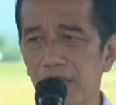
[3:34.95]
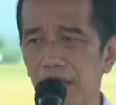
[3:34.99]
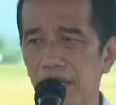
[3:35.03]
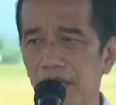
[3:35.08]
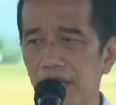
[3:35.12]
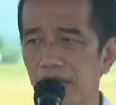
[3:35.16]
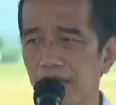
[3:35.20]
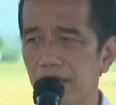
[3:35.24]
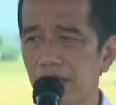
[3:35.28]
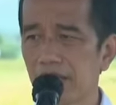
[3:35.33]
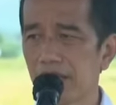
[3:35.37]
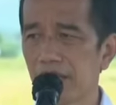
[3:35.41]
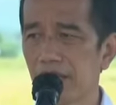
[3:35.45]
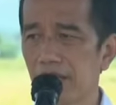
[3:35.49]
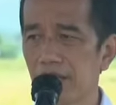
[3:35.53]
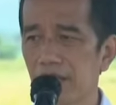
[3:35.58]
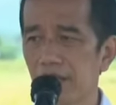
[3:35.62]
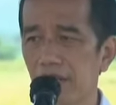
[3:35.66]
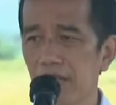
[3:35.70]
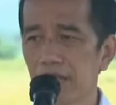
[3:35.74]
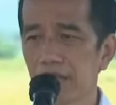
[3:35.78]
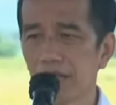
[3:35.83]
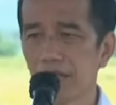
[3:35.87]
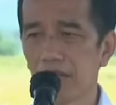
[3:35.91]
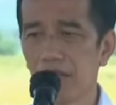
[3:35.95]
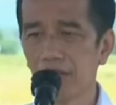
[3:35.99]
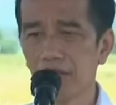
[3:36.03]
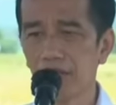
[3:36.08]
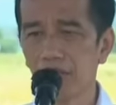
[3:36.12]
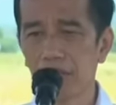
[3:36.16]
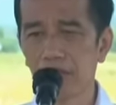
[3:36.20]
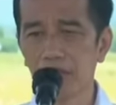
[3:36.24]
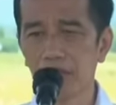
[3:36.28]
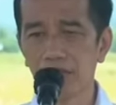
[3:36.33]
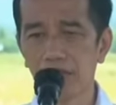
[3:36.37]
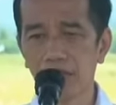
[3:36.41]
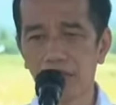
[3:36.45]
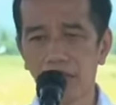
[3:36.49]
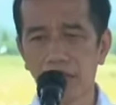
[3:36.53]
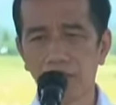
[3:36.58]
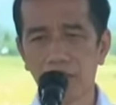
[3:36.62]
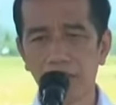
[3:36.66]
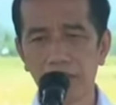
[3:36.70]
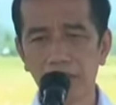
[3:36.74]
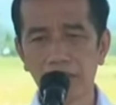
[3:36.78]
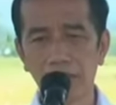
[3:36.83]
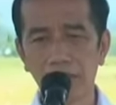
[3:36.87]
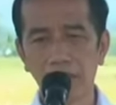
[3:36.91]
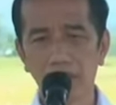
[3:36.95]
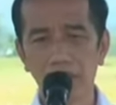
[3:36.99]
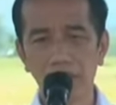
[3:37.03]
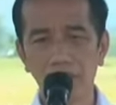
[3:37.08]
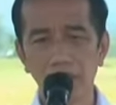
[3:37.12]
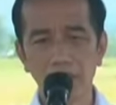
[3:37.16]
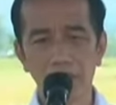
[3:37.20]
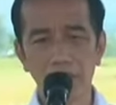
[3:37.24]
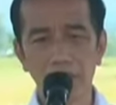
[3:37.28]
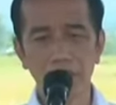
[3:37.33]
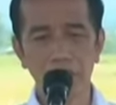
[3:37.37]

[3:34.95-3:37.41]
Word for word: Terima kasih. Assalamualaikum warahmatullahi